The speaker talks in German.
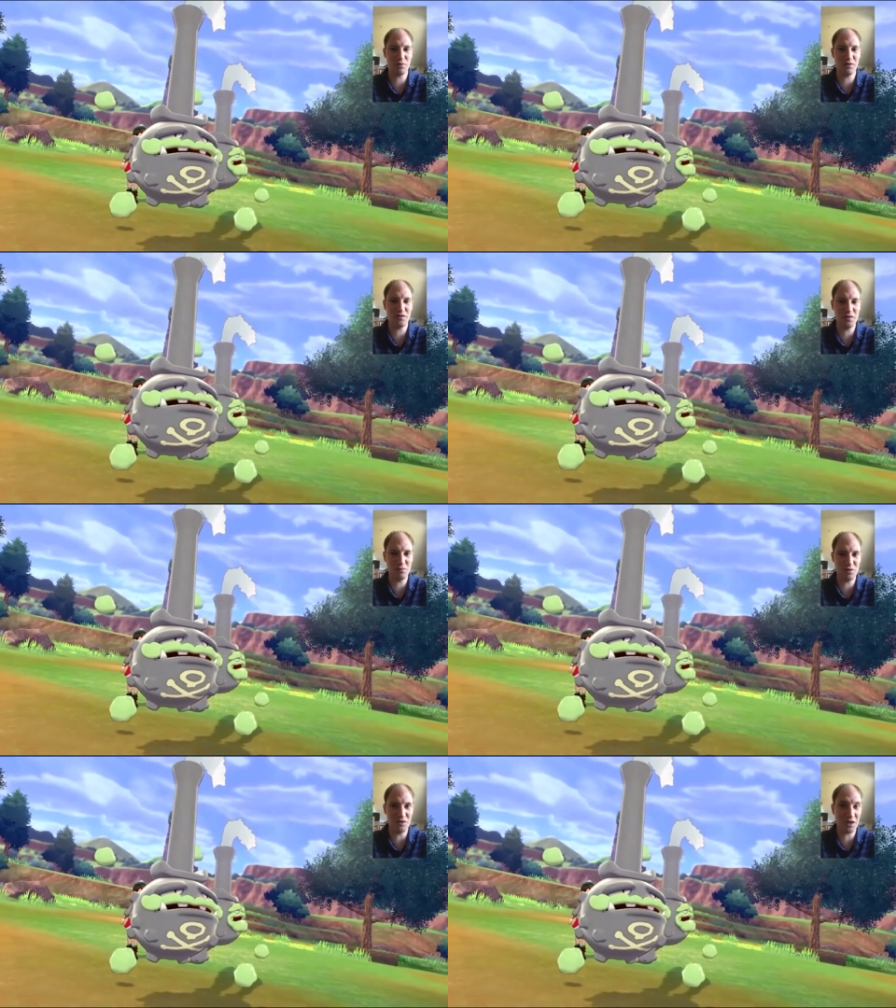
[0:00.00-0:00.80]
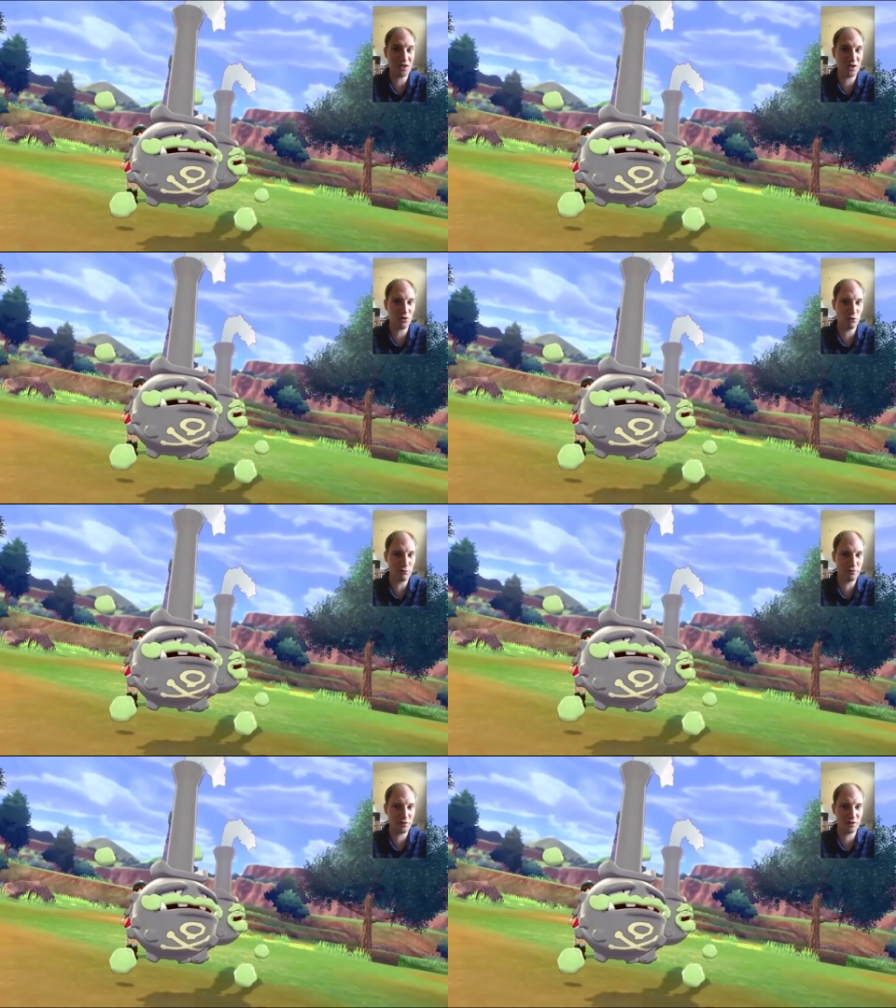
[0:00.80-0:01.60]
Prinzip die dreckige
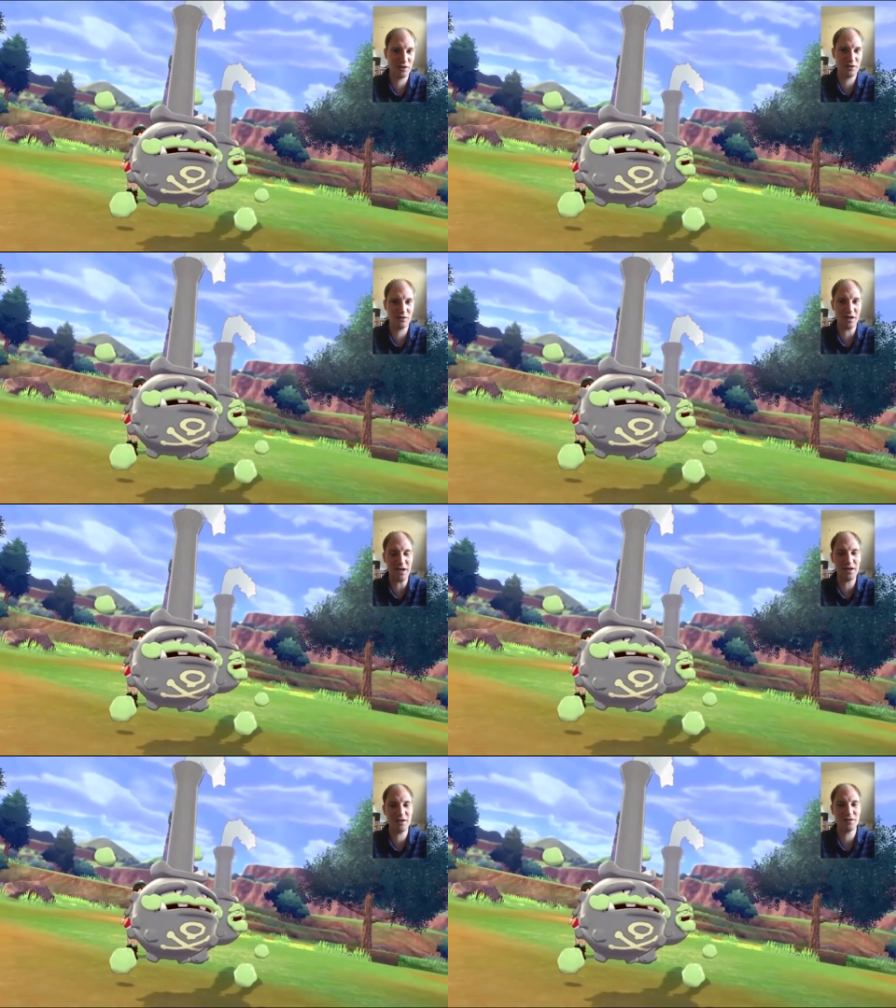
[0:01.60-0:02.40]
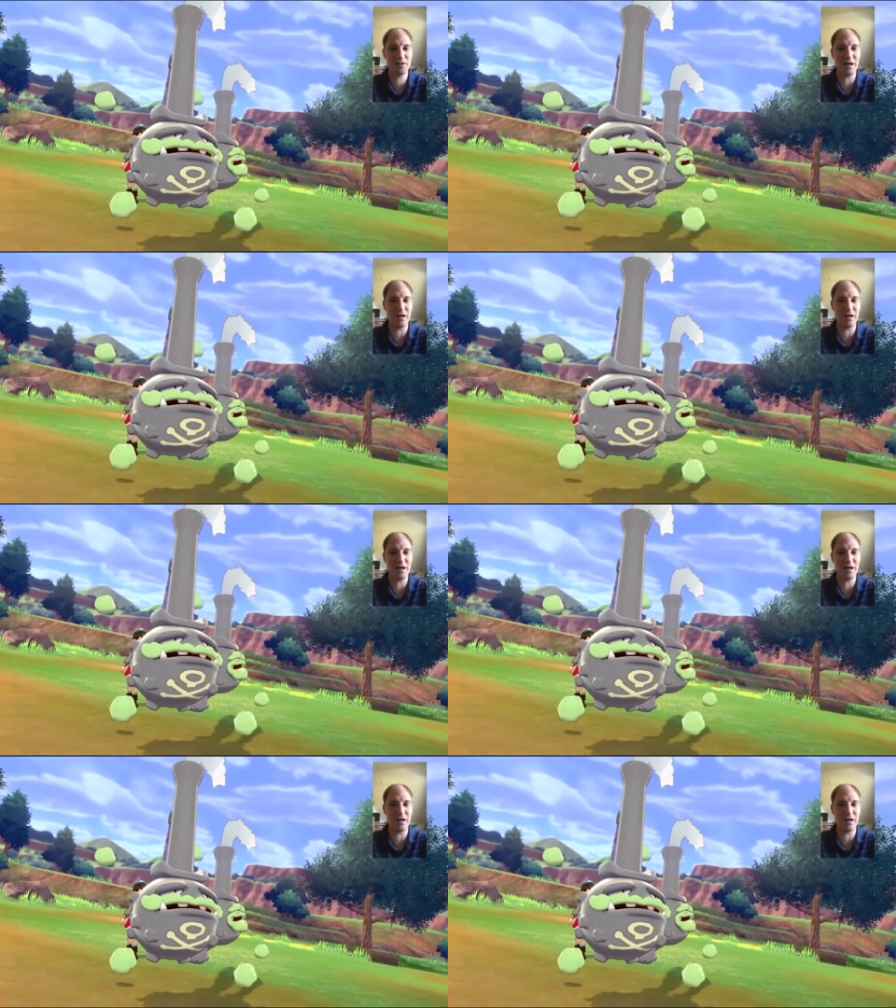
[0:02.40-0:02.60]
Luft in Gala